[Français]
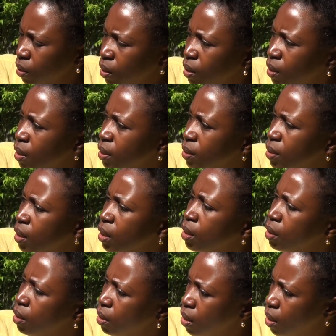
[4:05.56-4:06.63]
qui
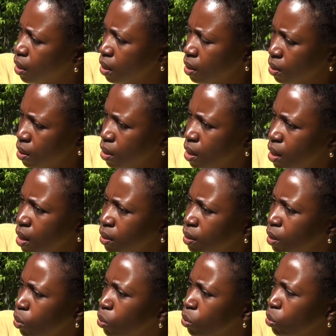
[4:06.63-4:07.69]
était euh, en
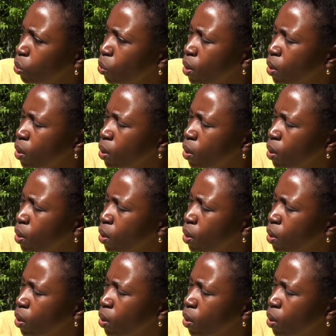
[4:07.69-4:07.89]
dehors du